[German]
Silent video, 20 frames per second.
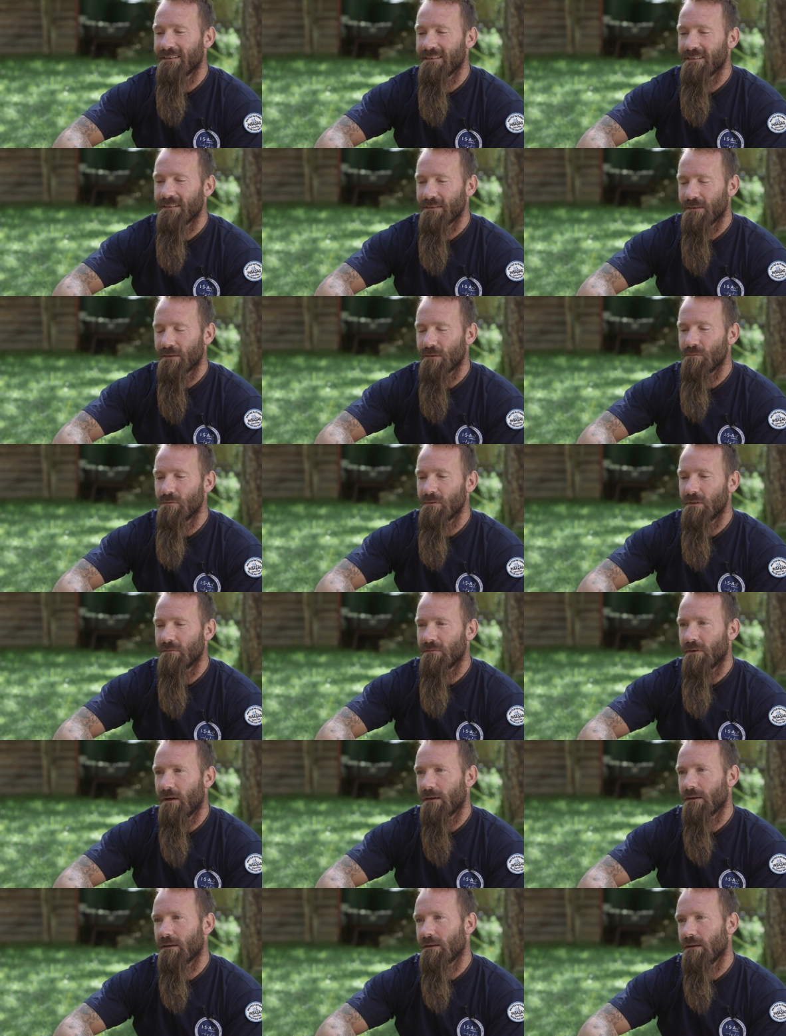eine gute
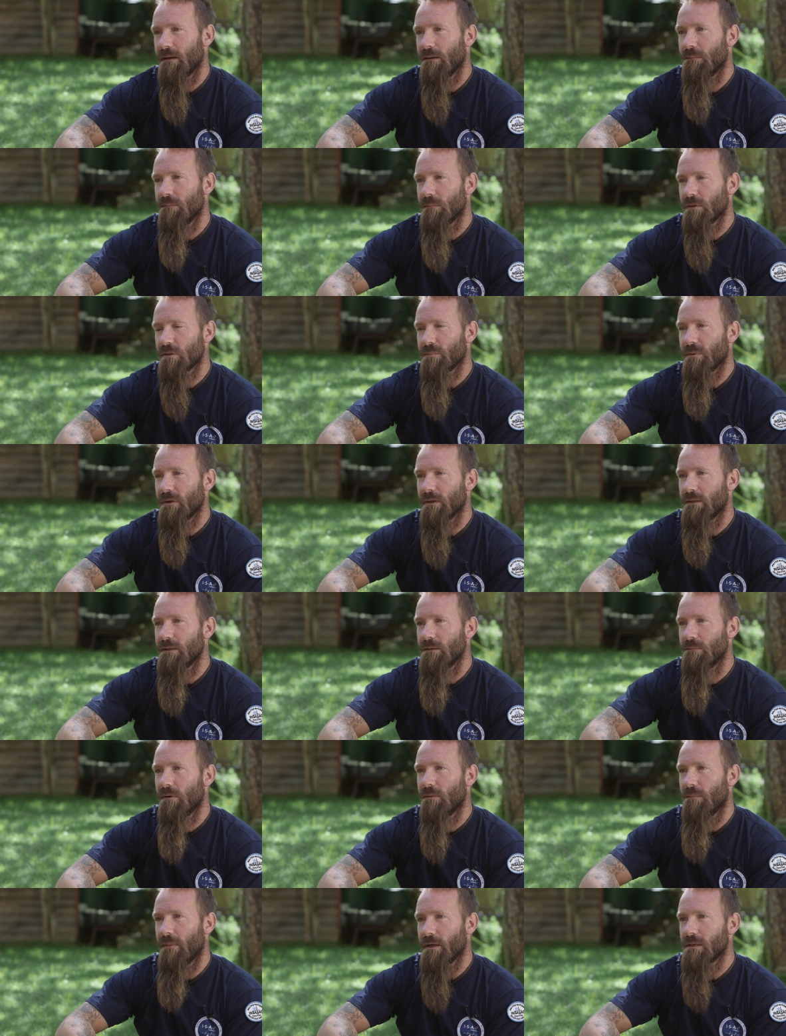Frage. Klar, man spricht
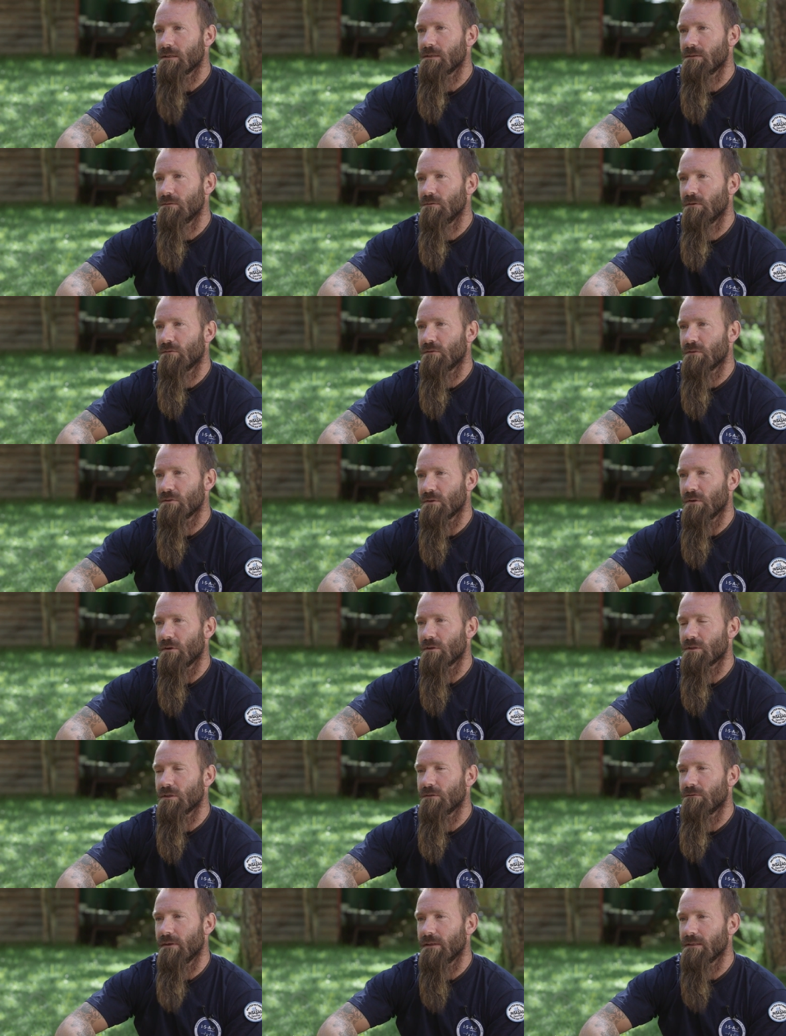immer meistens nur von
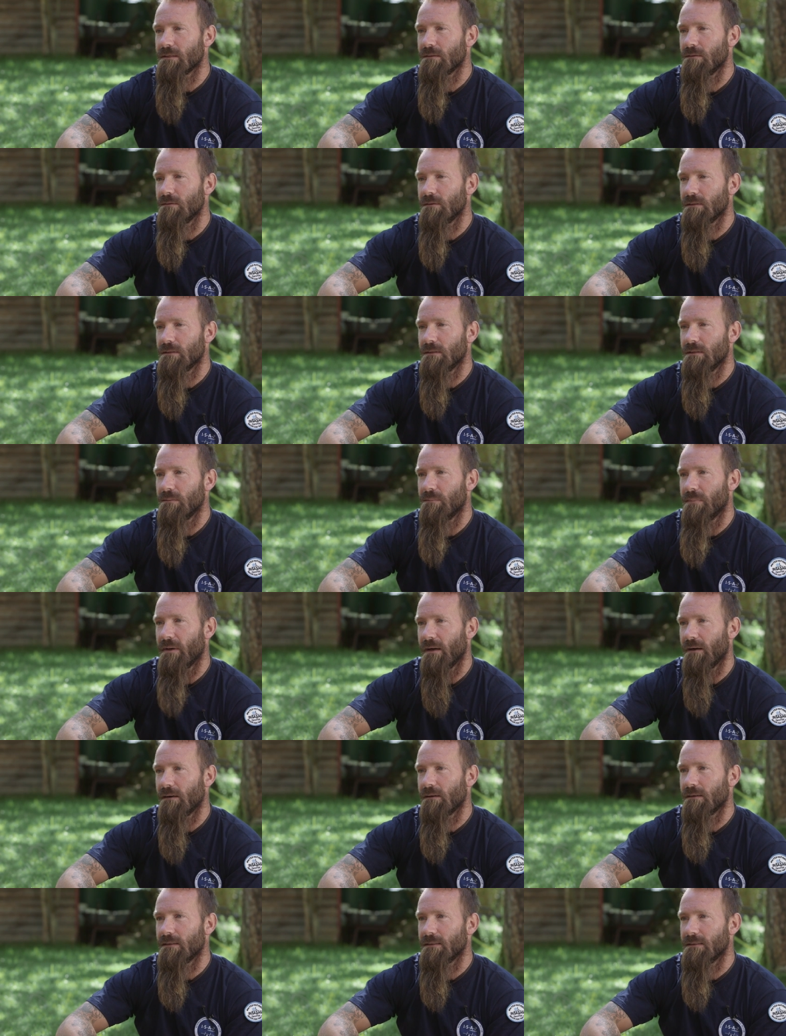Search and Rescue, das sind die
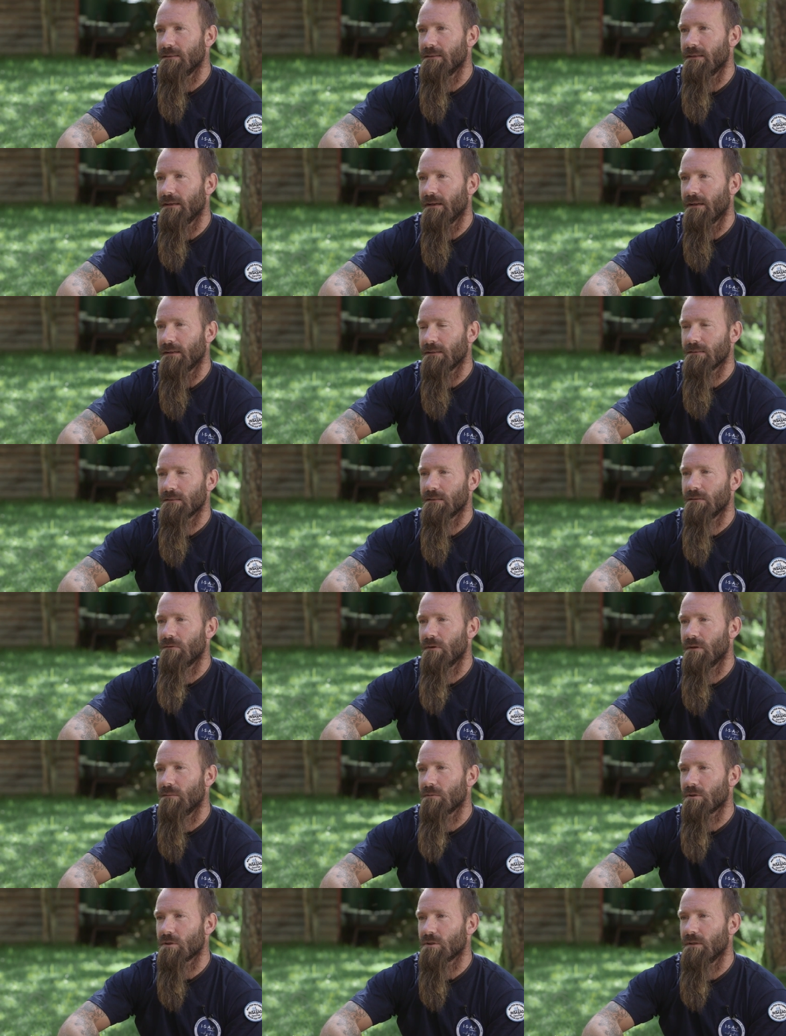Berger, das sind die Ärzte, wo
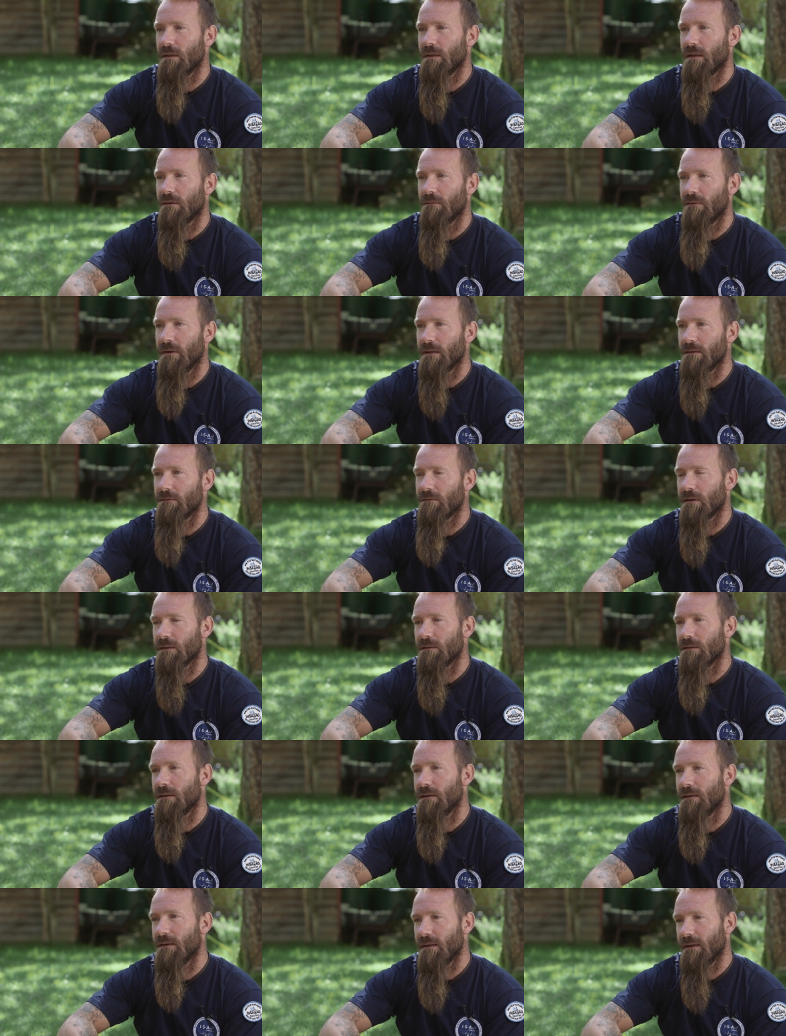immer schnell erwähnt
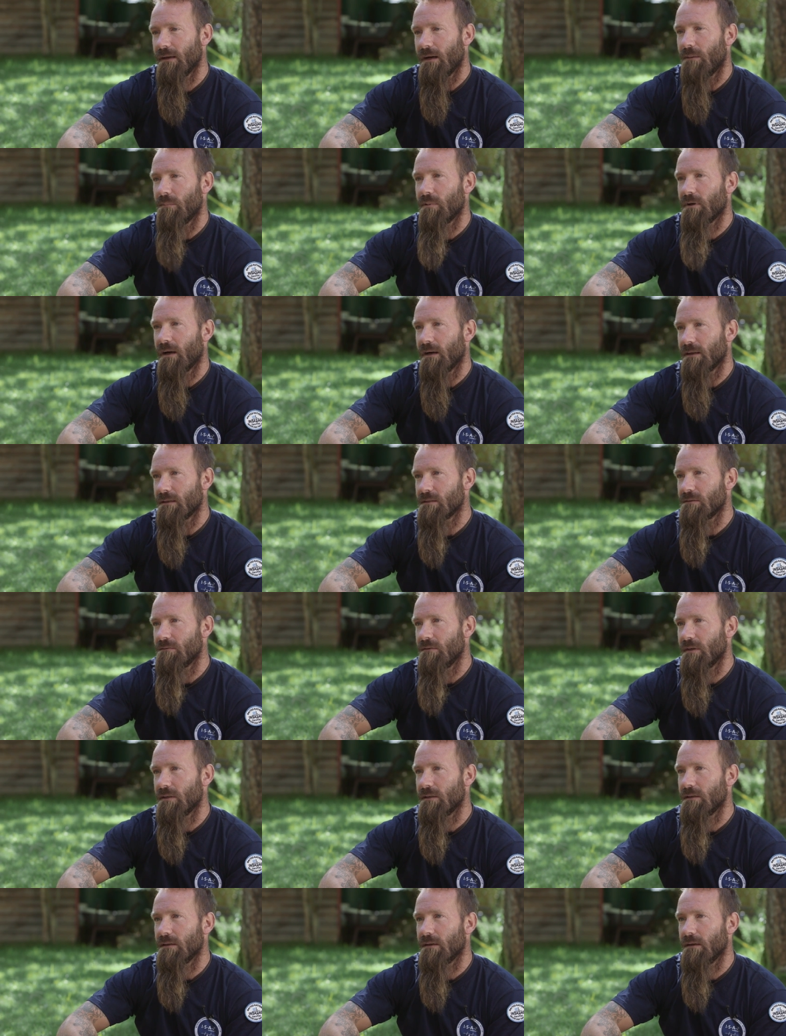werden. Aber gerade das
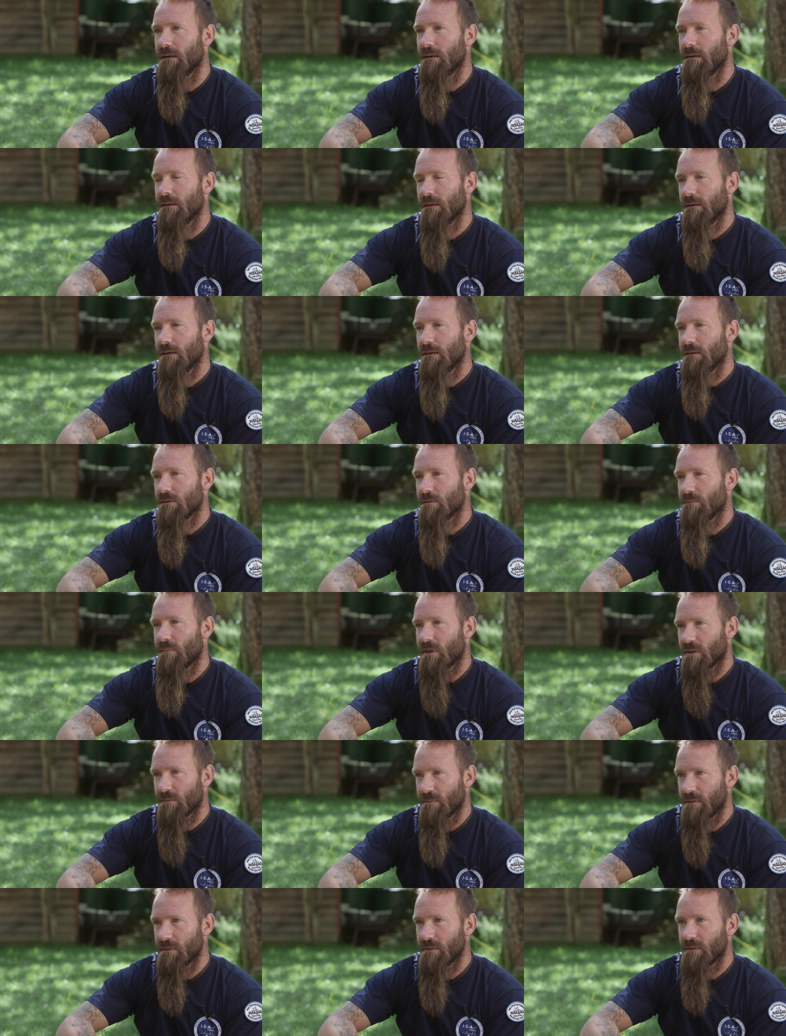Wichtige, zum
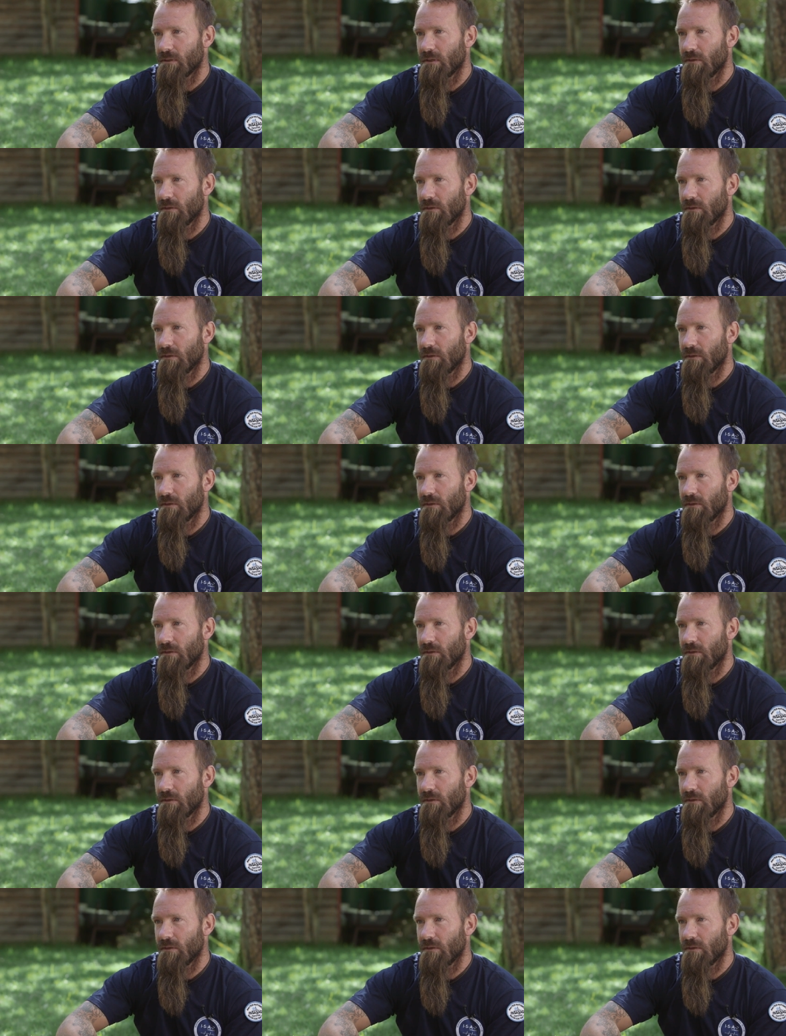Beispiel das